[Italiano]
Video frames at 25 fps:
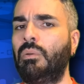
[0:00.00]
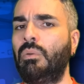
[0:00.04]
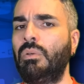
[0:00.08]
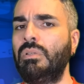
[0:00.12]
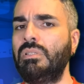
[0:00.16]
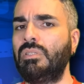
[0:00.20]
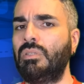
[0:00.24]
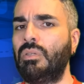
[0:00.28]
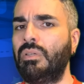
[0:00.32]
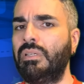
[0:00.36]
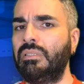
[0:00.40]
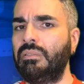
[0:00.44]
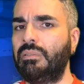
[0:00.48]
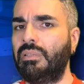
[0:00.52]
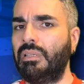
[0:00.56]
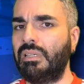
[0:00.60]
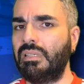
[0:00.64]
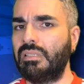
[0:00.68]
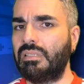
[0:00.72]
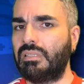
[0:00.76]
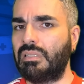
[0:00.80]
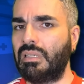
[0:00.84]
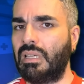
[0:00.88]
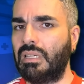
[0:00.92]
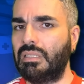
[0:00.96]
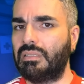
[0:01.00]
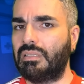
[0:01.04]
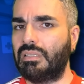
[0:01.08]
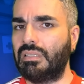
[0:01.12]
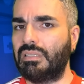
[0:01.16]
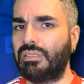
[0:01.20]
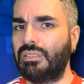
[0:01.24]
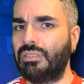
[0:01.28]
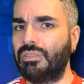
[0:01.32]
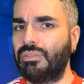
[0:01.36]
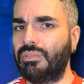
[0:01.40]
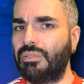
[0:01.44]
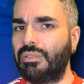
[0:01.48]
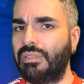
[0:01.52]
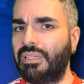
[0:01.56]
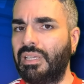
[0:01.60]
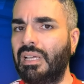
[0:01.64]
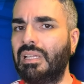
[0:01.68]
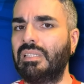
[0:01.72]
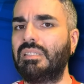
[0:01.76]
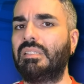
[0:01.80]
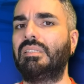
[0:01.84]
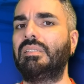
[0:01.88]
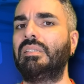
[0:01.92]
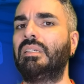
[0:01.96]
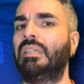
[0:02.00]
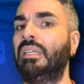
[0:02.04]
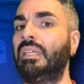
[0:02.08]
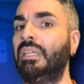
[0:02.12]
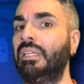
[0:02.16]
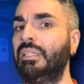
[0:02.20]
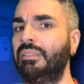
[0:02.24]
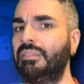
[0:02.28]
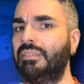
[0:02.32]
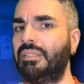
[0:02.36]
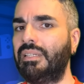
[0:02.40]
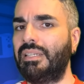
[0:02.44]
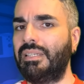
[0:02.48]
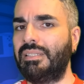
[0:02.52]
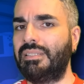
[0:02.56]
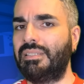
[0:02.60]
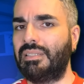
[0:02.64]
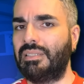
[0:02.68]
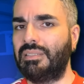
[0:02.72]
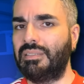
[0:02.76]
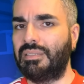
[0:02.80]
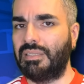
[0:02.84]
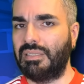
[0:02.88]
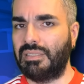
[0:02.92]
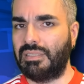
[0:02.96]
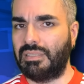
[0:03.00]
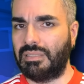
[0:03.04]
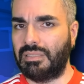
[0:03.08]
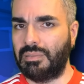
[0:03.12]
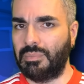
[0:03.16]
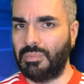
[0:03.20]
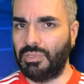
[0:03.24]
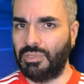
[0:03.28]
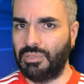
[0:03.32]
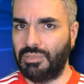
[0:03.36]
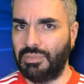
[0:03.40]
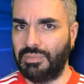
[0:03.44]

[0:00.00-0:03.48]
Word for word: questo è interessante, signori, anzi, interessantissimo.